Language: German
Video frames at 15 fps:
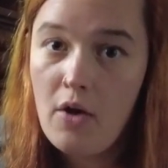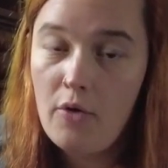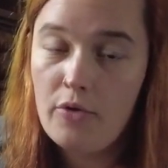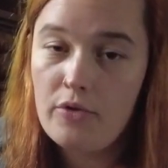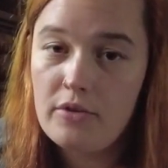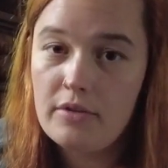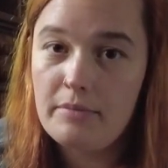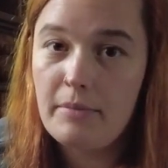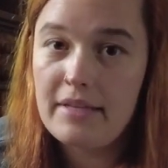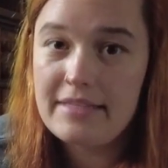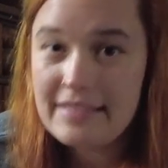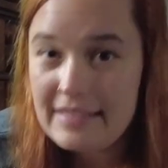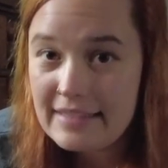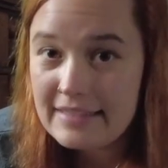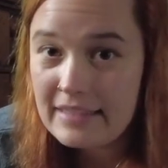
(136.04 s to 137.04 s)
Und mein
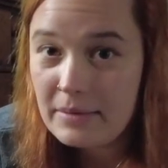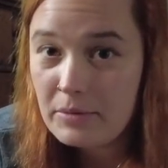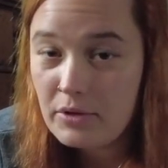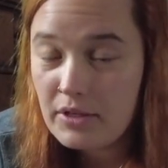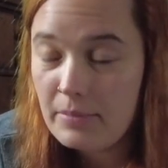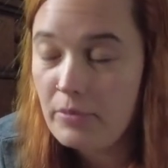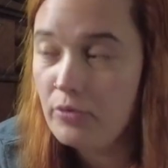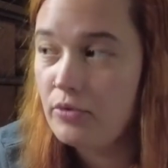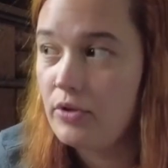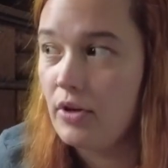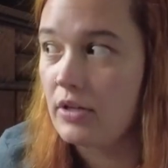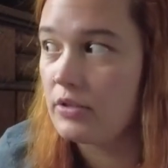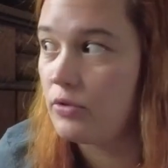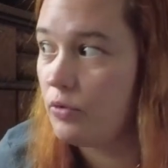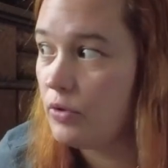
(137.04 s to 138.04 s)
Ziel ist ja immer noch, ich habe unten die
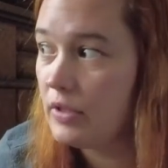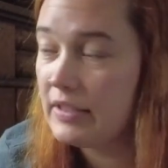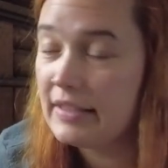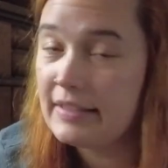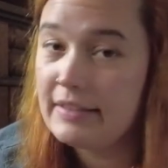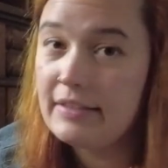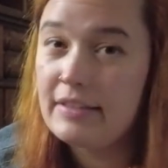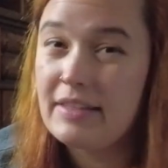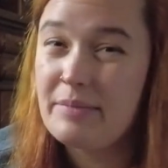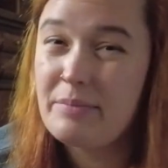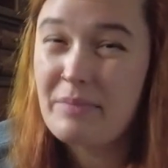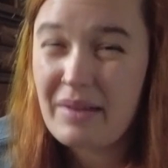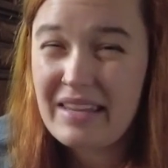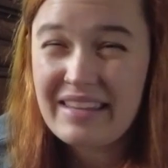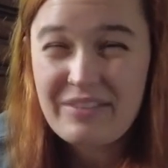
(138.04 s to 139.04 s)
Axolotl drin.
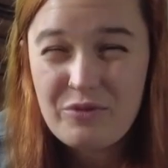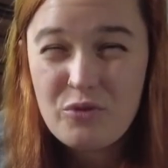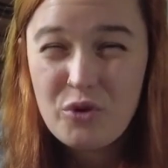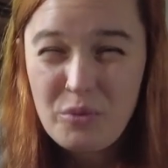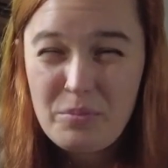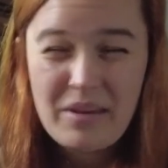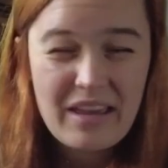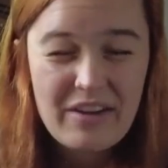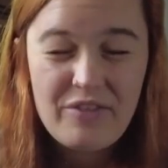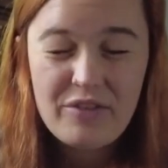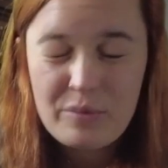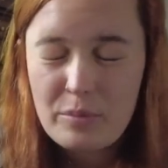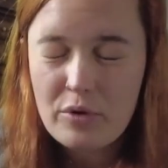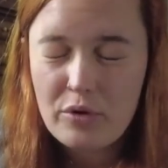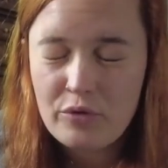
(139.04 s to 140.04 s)
Ich würde mir ja
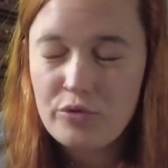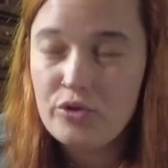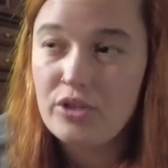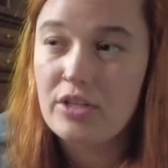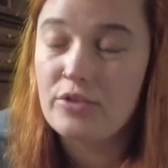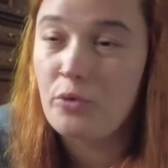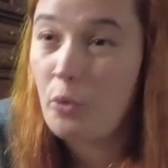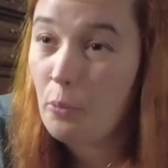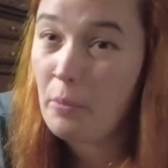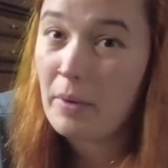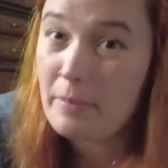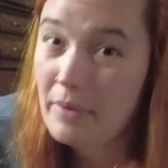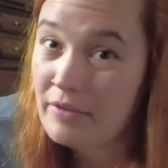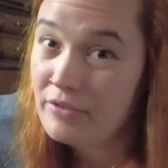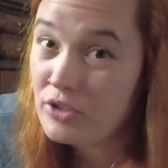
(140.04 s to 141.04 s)
irgendwie immer noch wünschen, dass oben
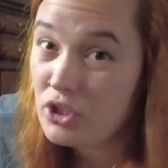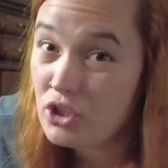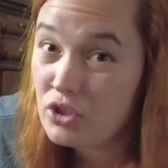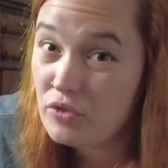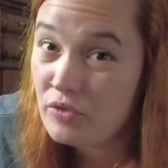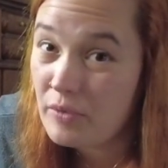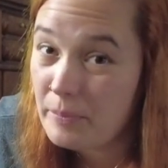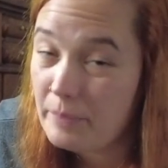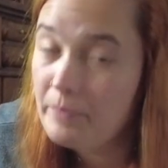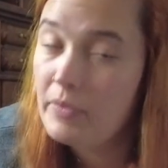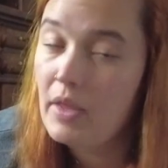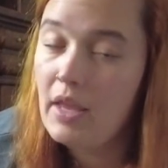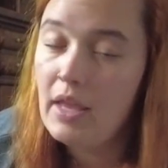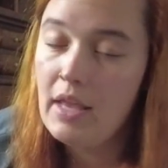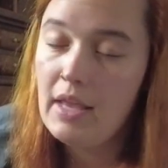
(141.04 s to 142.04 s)
ein paar Fische schwimmen.
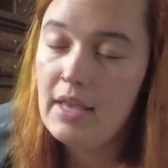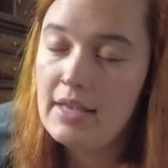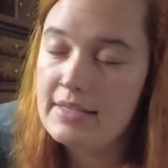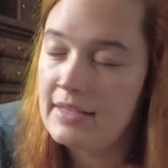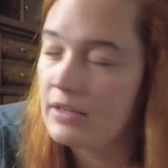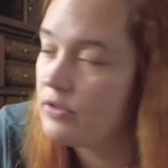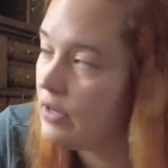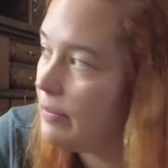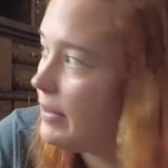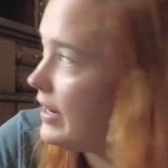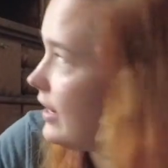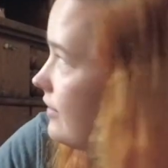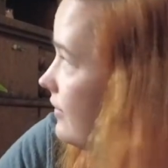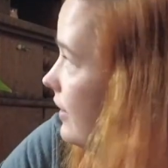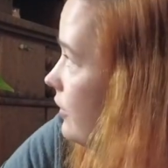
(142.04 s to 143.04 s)
Ist aktuell bei
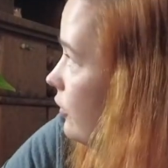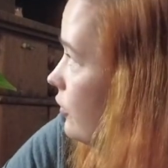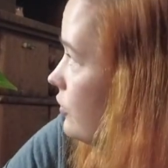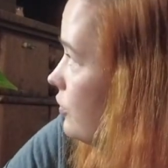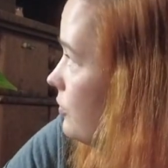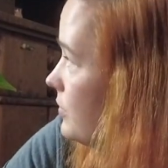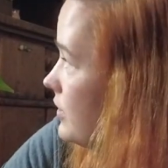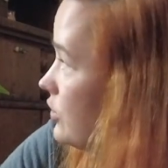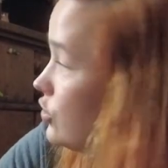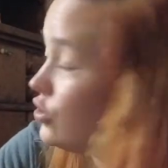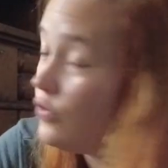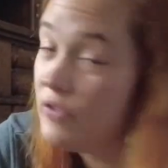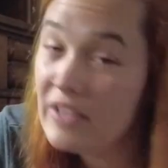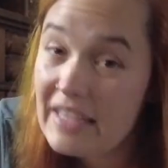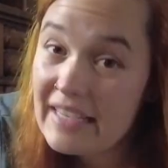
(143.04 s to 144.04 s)
der Aquariengröße ein bisschen
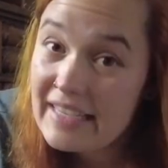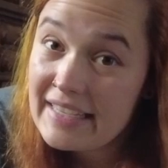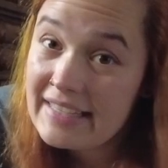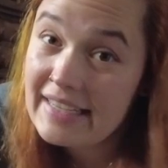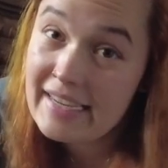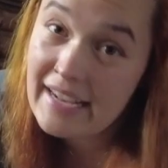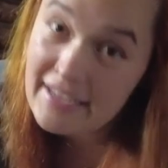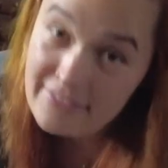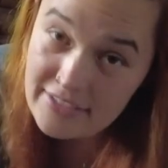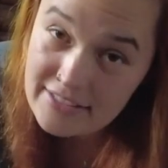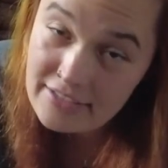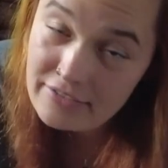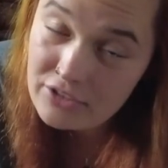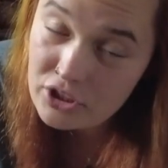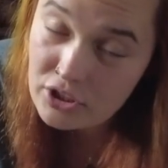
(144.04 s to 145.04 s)
schwierig, da
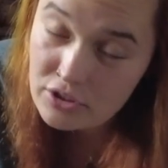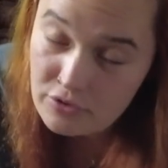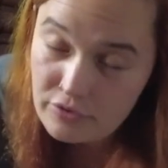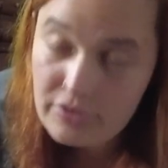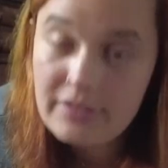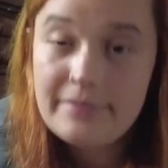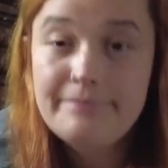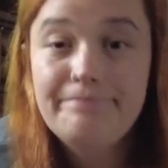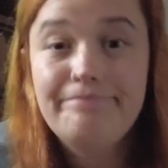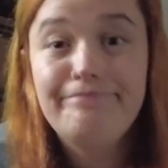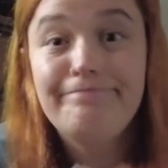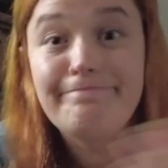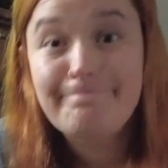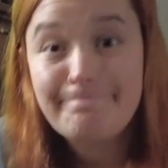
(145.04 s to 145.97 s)
Kaltwasserfische zu finden